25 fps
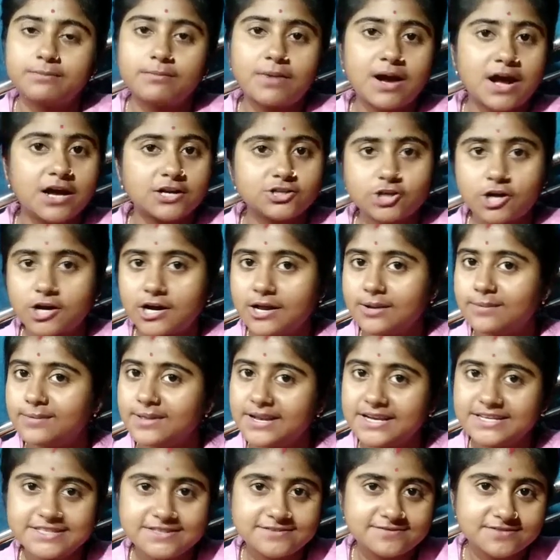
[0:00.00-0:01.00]
মা
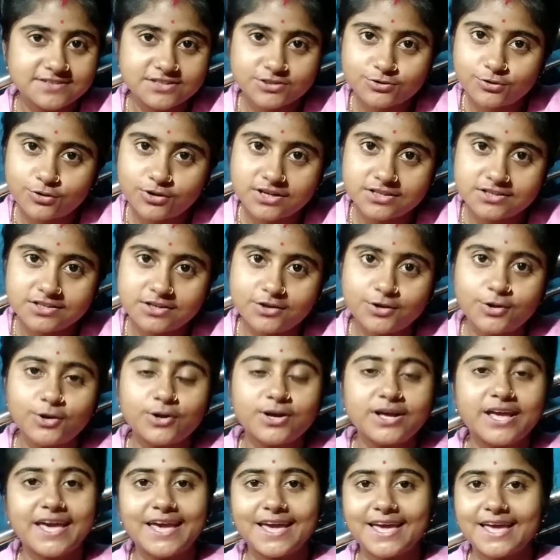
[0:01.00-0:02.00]
সকালবেলা টিফিন করে দিল
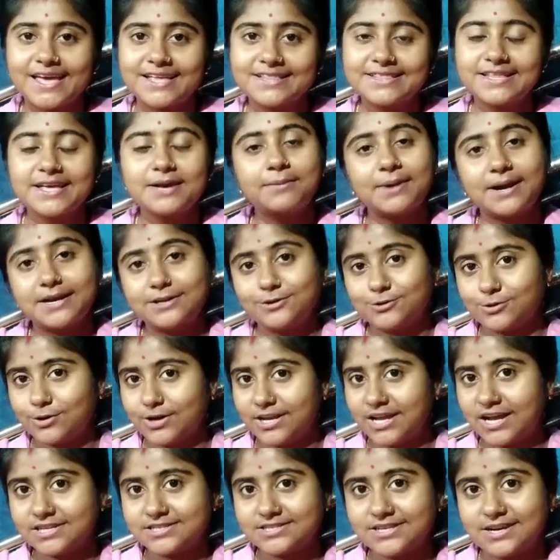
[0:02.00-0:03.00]
খেয়ে দিয়ে বাড়ি
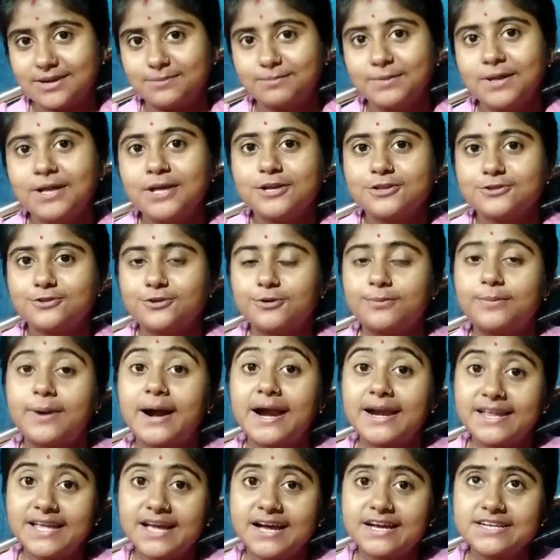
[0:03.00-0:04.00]
চলে আসলাম তো
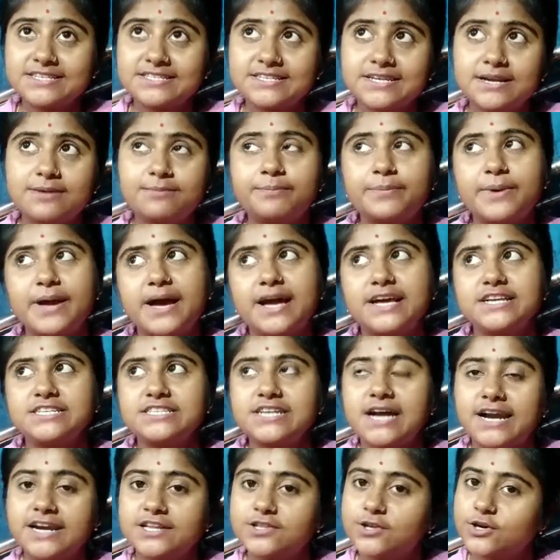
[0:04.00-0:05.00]
বাড়ি আসলাম প্রায়
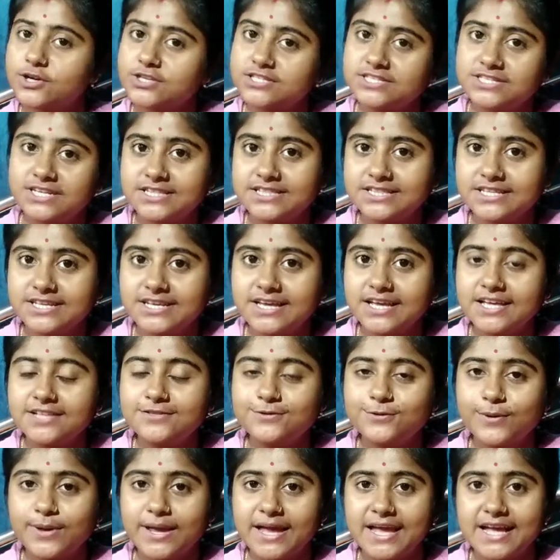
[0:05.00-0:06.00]
সাড়ে দশটার দিকে
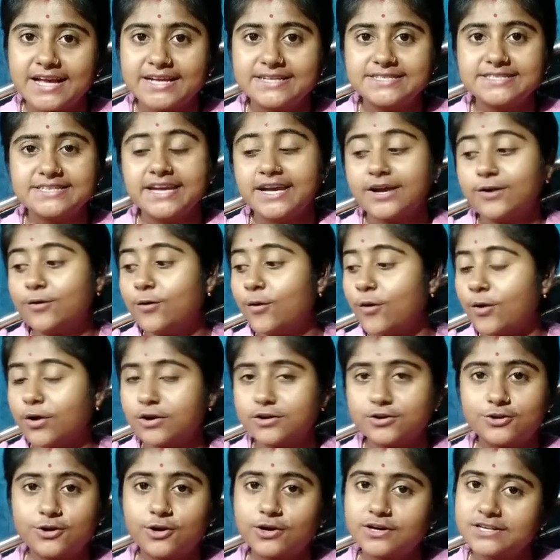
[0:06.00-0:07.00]
তো এসে ঘর
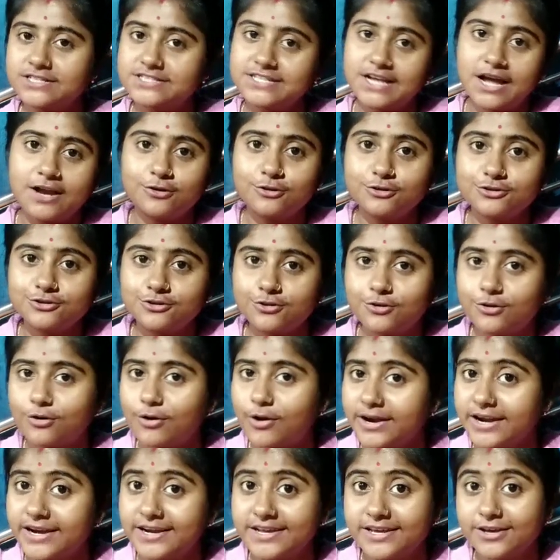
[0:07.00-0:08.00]
টর জানোই তো
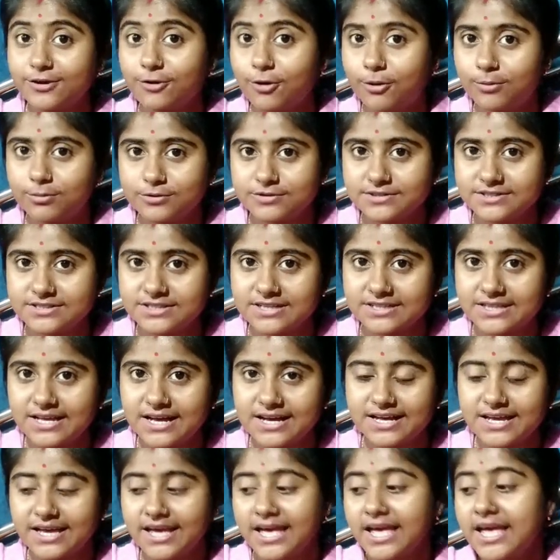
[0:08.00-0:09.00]
ঘরের কি অবস্থা
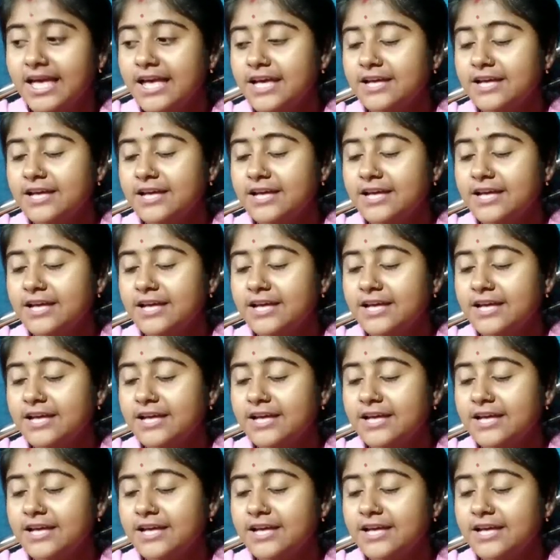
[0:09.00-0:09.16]
থাকে